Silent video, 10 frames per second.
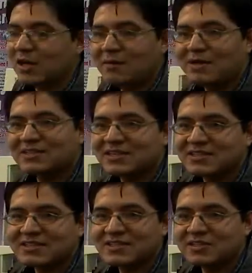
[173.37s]
El avance que
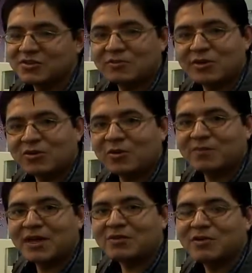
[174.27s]
se está haciendo en
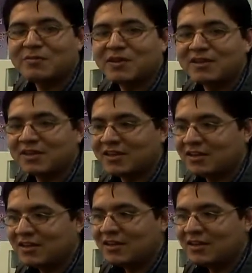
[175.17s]
microscopía actualmente